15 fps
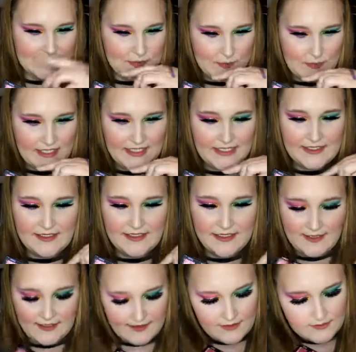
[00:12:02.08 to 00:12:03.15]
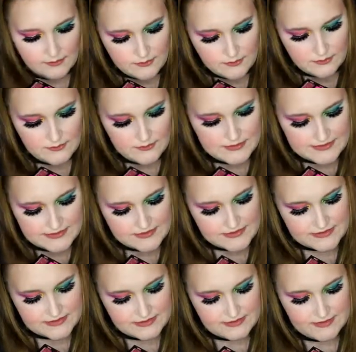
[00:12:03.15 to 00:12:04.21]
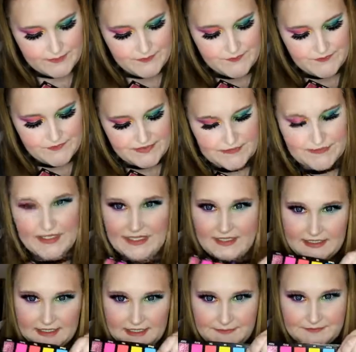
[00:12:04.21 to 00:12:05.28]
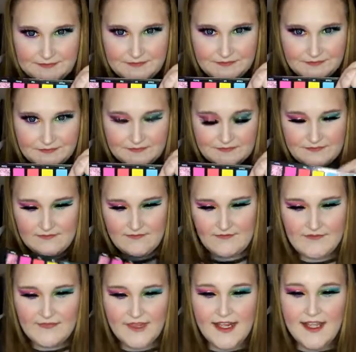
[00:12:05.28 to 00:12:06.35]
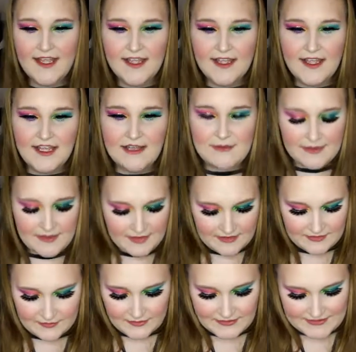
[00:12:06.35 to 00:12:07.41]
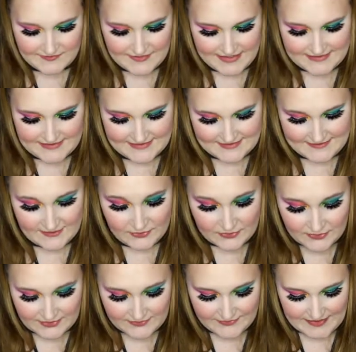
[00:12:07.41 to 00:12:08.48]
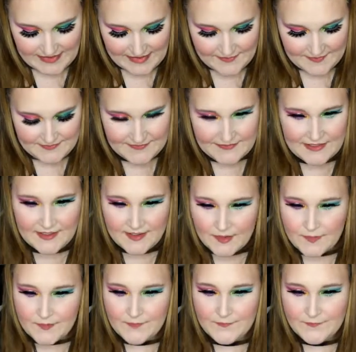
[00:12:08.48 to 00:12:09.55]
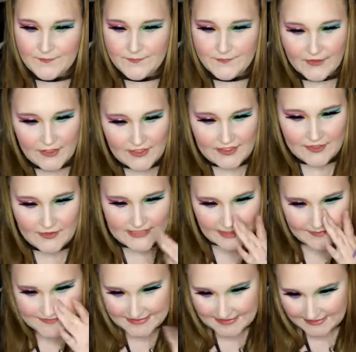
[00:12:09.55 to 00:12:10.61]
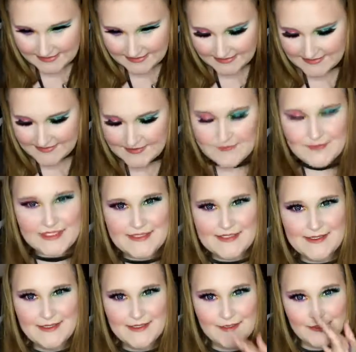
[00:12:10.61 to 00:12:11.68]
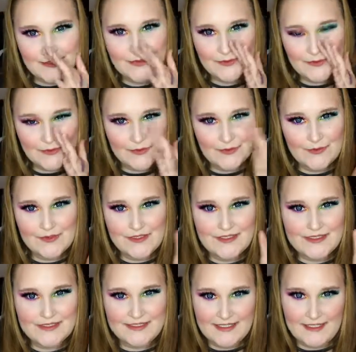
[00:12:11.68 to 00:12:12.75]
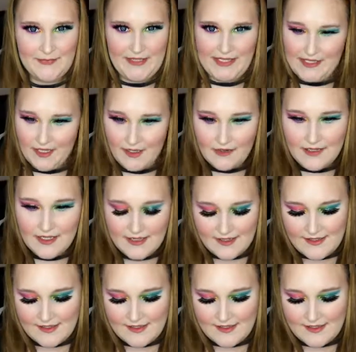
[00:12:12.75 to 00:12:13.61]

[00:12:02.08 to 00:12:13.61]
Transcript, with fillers: das Pink und ähm, das Punky. Aber durchweg sind das schöne Farben. Fallout haben sie allerdings ein bisschen und Kickback auch.